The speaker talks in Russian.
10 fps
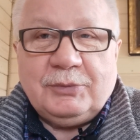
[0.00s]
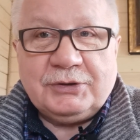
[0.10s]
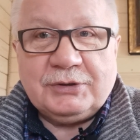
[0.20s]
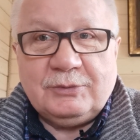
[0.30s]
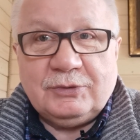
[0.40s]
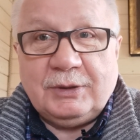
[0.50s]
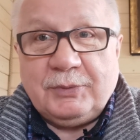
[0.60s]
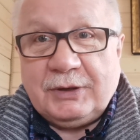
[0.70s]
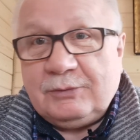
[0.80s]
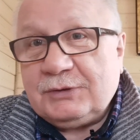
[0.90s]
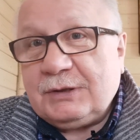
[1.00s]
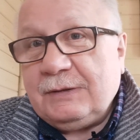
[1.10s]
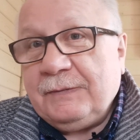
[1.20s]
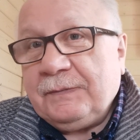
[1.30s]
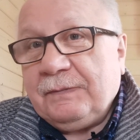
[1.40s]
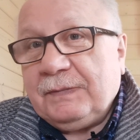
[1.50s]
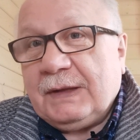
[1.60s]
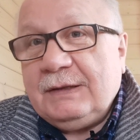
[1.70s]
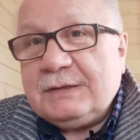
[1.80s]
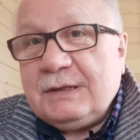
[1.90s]
Почему? Да потому что
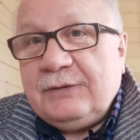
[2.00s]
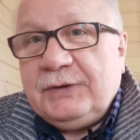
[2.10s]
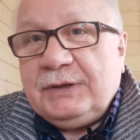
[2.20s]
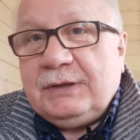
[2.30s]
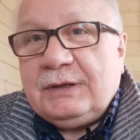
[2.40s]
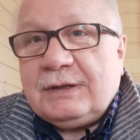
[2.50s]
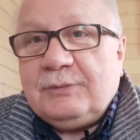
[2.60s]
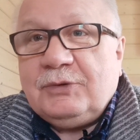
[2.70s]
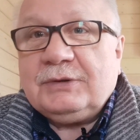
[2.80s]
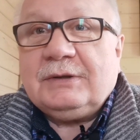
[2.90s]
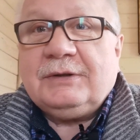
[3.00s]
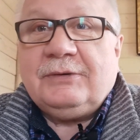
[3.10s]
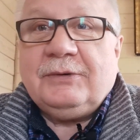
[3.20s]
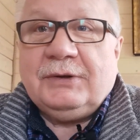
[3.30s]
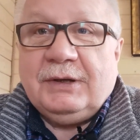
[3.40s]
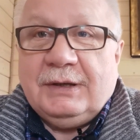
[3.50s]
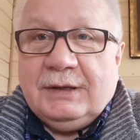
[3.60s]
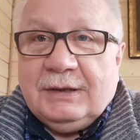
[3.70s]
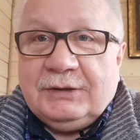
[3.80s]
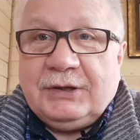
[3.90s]
на телевидении не работал, да он
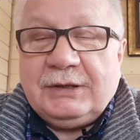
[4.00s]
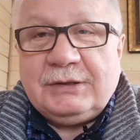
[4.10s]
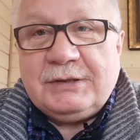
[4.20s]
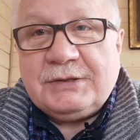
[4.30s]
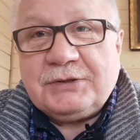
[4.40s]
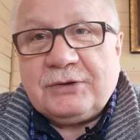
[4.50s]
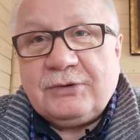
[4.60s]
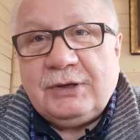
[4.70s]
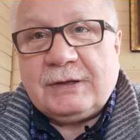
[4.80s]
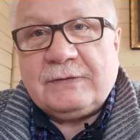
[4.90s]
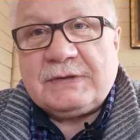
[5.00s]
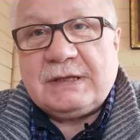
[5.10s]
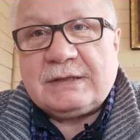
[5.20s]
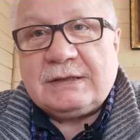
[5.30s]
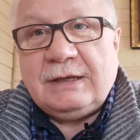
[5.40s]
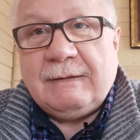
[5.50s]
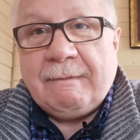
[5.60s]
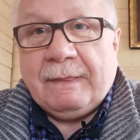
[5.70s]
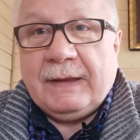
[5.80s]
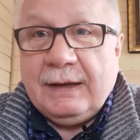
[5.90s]
три тысячи роликов заснял.
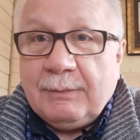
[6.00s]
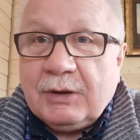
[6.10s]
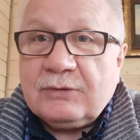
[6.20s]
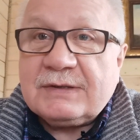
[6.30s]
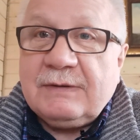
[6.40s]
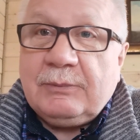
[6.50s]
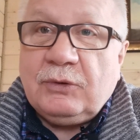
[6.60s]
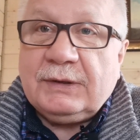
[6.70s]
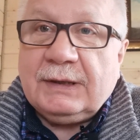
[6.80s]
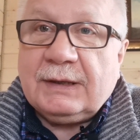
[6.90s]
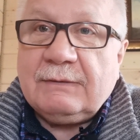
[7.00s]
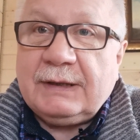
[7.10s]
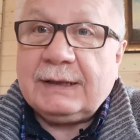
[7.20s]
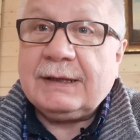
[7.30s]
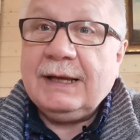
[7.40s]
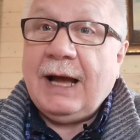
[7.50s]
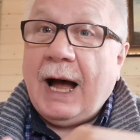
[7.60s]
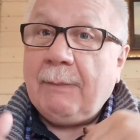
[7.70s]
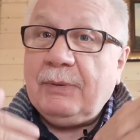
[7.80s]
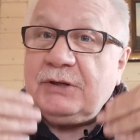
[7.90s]
Я могу свободно говорить.
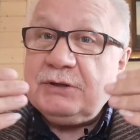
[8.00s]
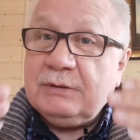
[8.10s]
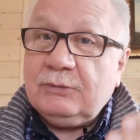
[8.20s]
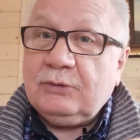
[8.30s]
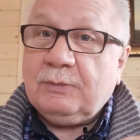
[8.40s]
А почему?